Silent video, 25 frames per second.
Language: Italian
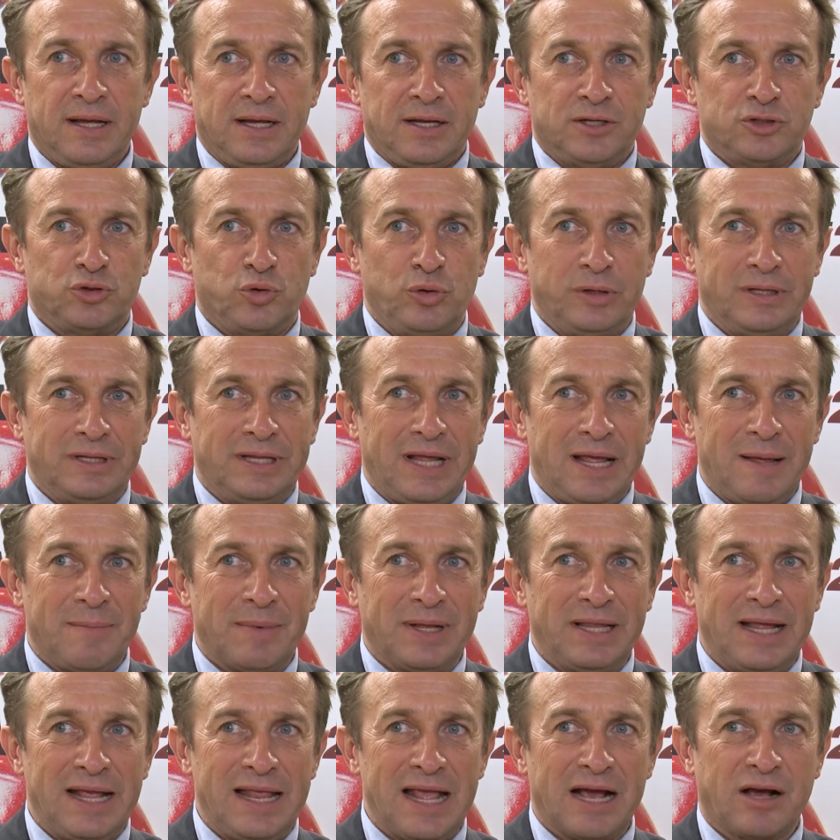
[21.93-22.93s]
sul tema
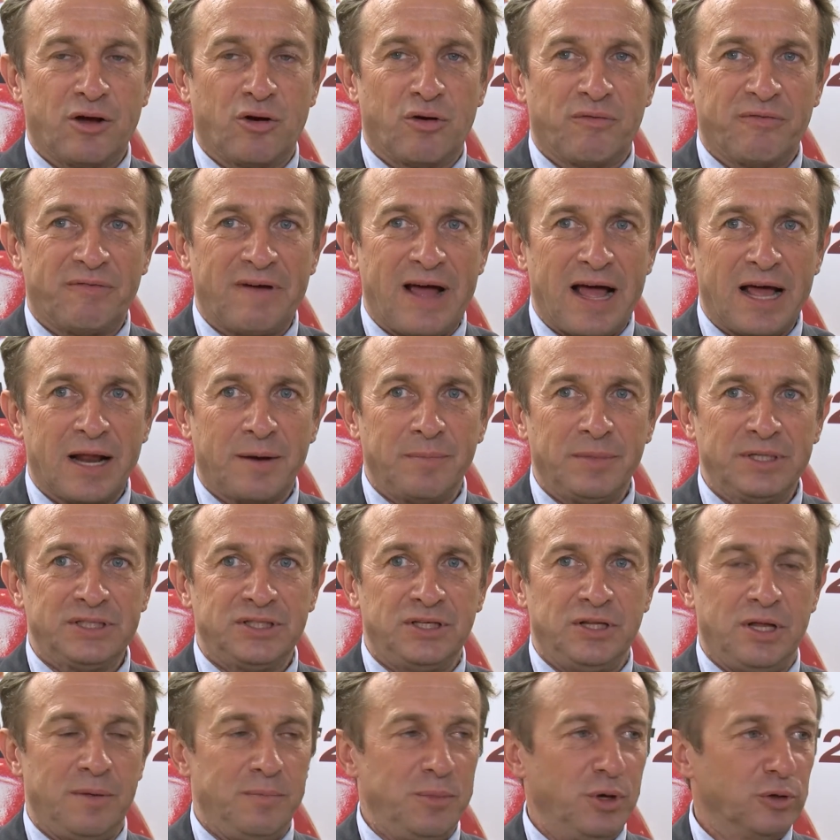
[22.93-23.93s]
degli agrofarmaci,
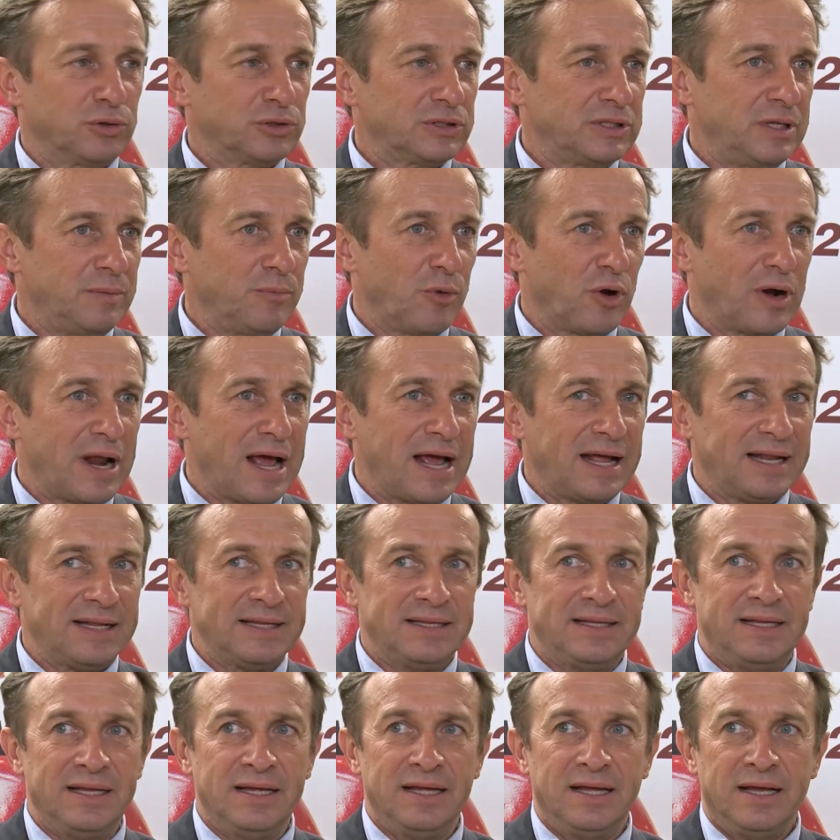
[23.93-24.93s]
dei
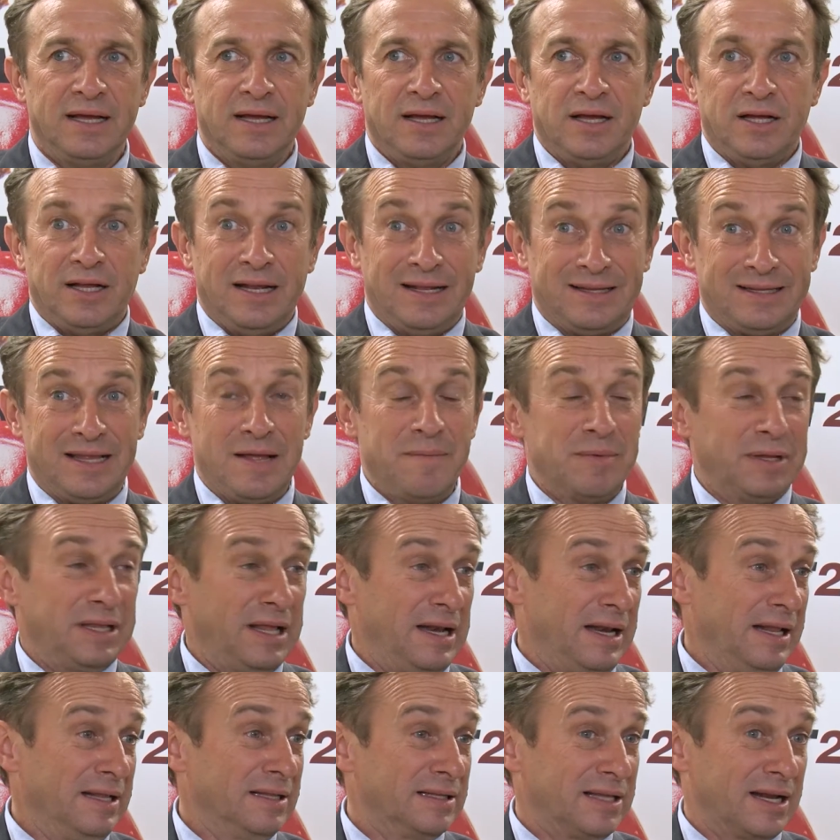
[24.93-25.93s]
biostimolanti, il tema
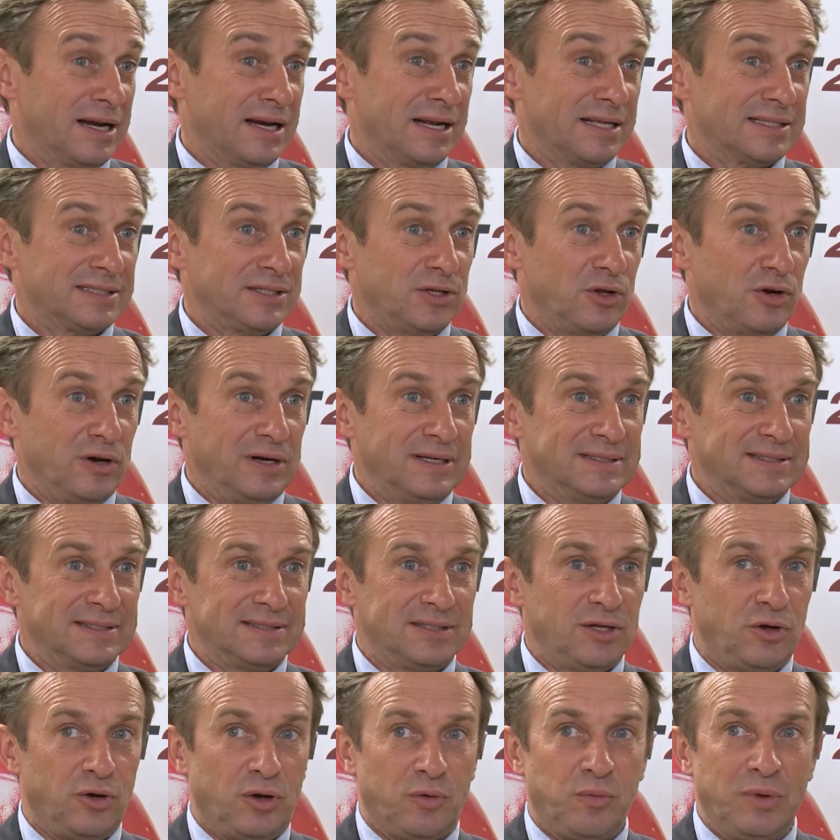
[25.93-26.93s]

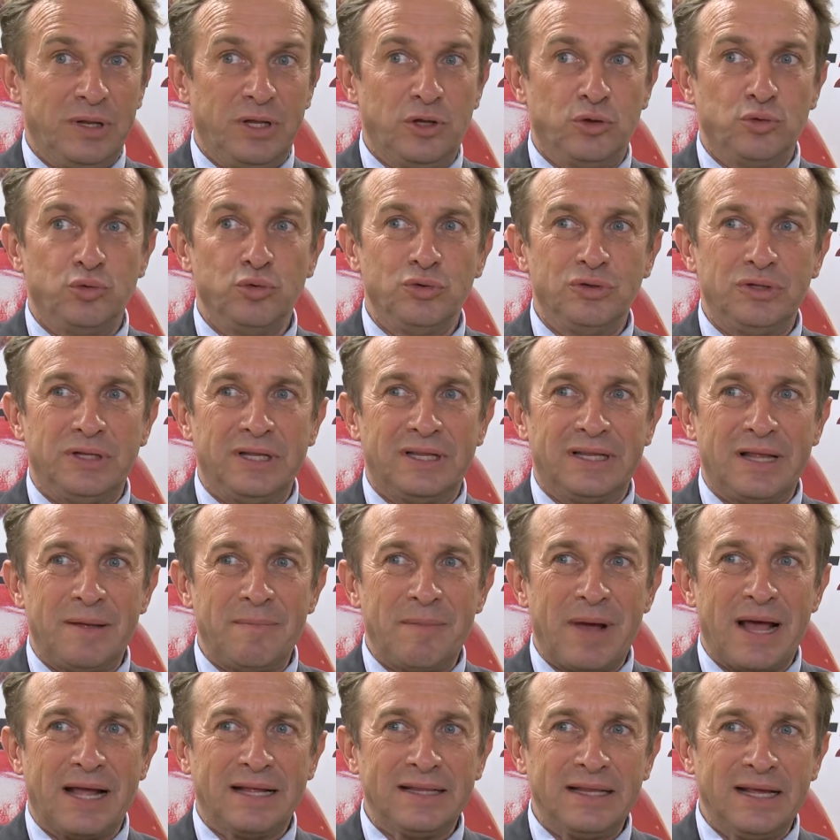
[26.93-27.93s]
dell'internazionalizzazione, quindi tutte
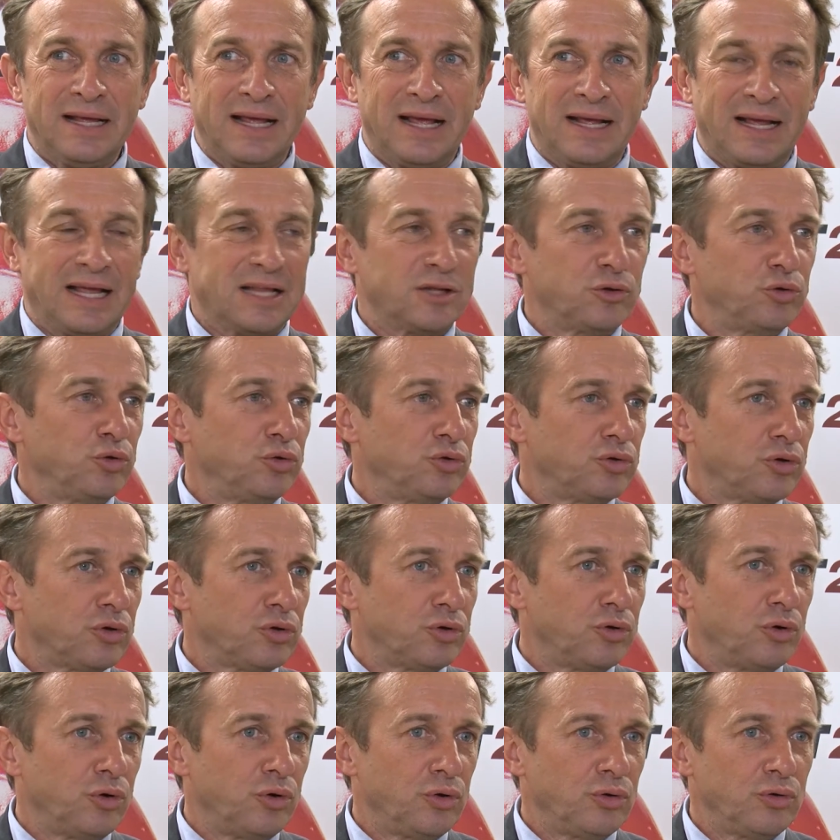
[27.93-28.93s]
tematiche che a tutto
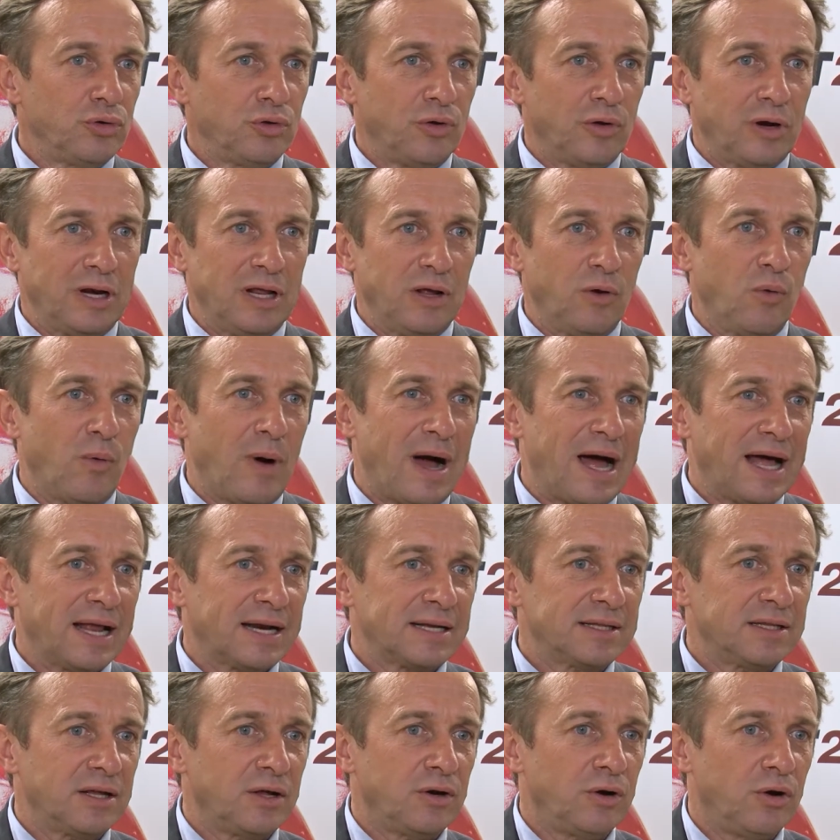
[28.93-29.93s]
tondo
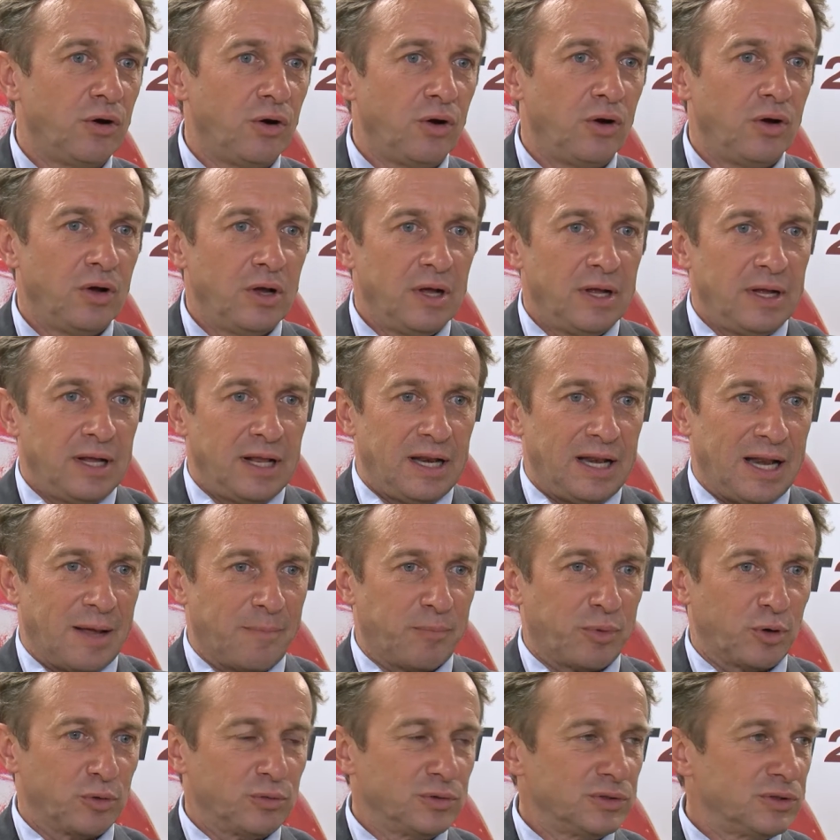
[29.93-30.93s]
riguardano la
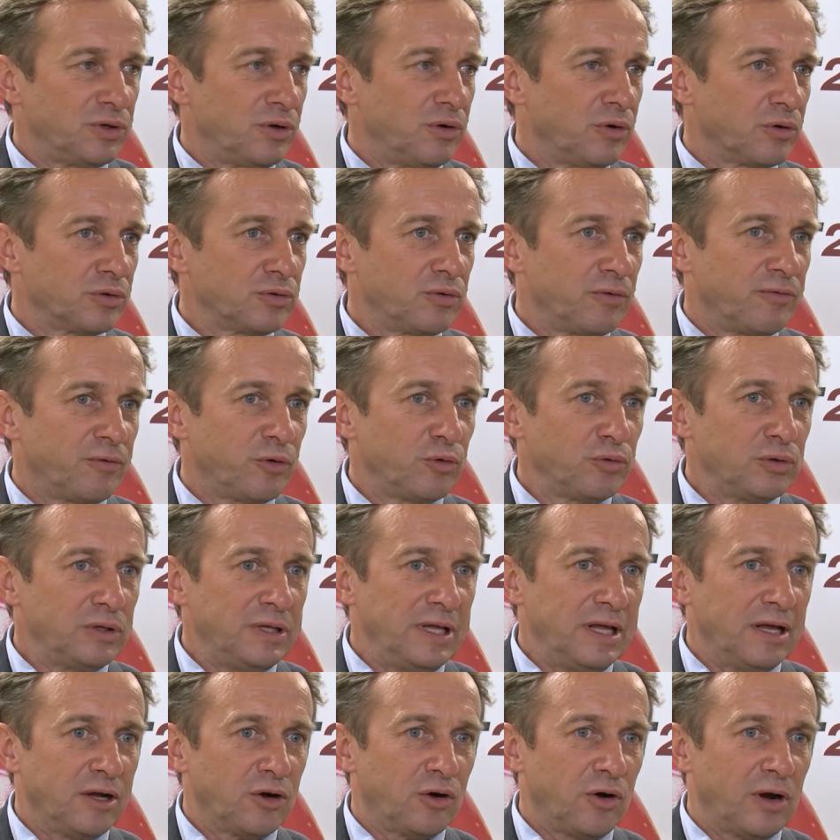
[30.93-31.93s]
produzione
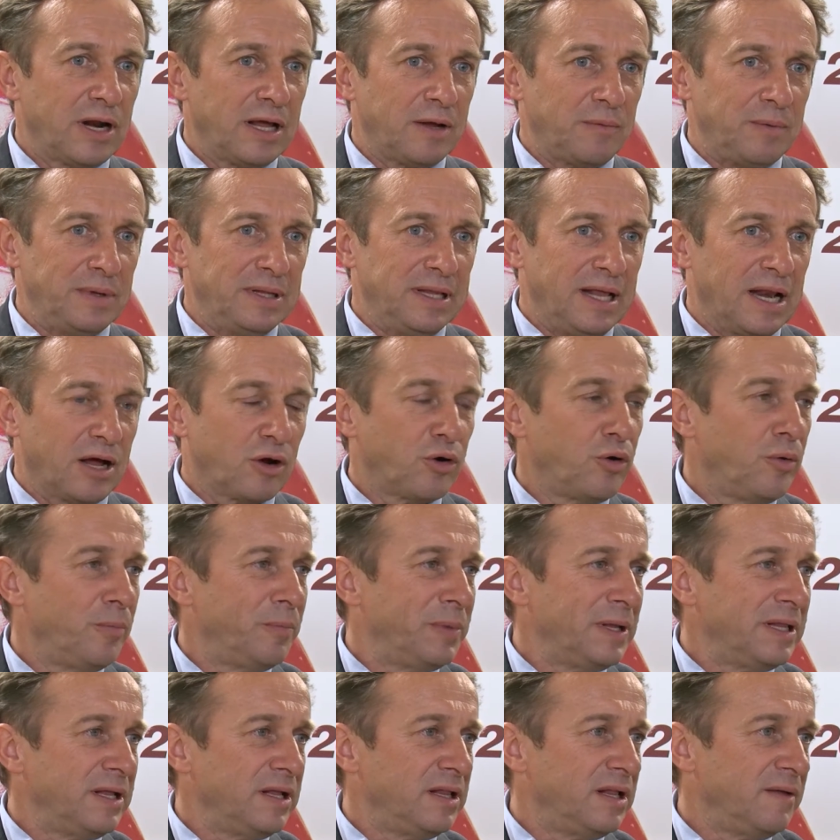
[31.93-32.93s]
ortofrutticola e quindi la
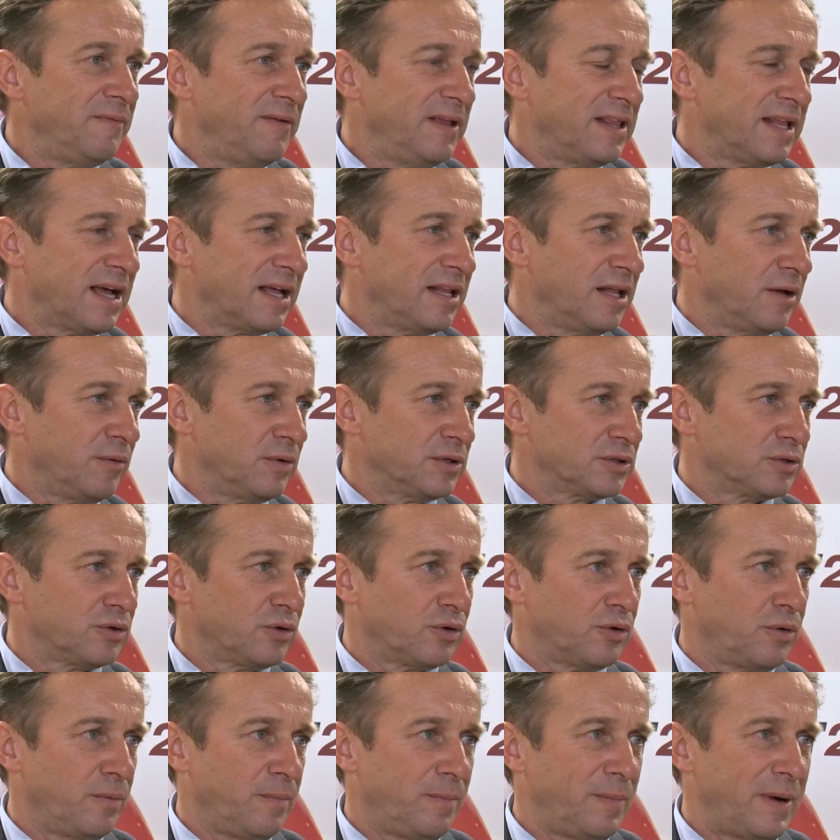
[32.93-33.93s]
competitività di questo
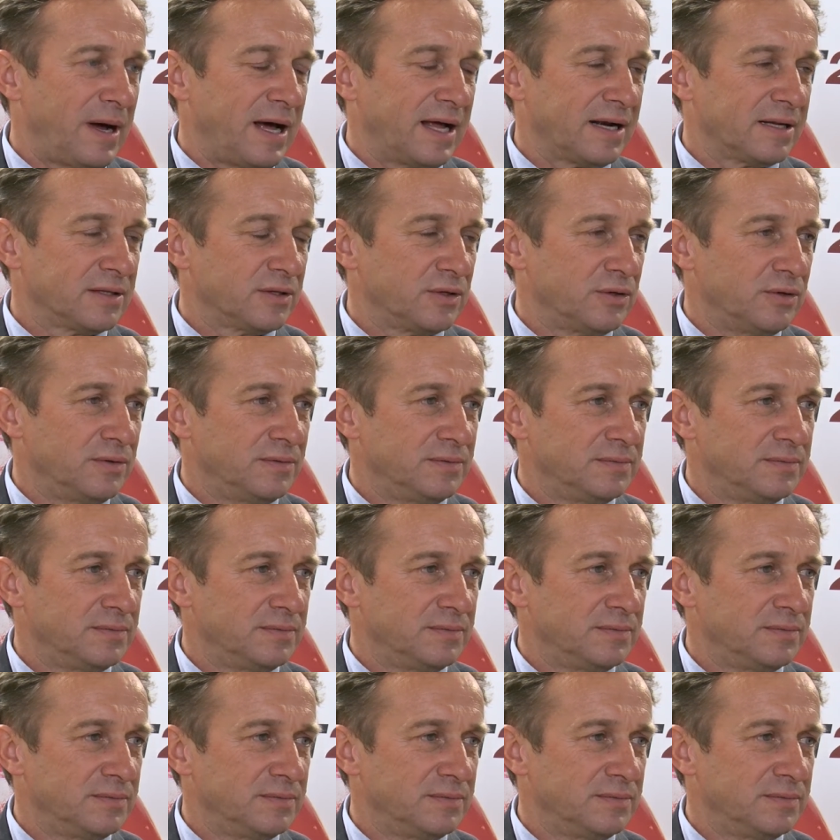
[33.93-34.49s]
comparto.